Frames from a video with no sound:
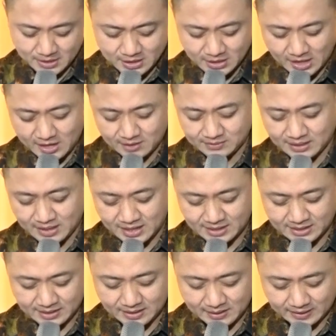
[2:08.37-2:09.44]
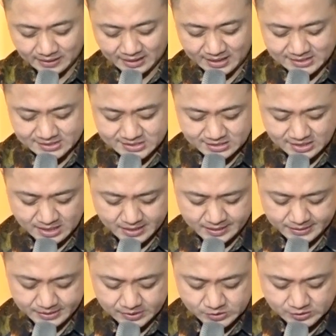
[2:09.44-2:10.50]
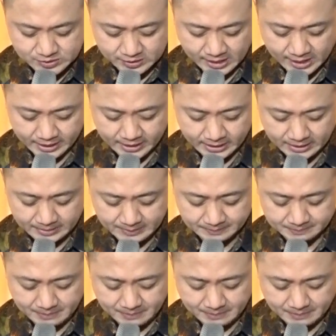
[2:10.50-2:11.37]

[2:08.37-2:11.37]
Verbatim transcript: engkaulah Raja Israel.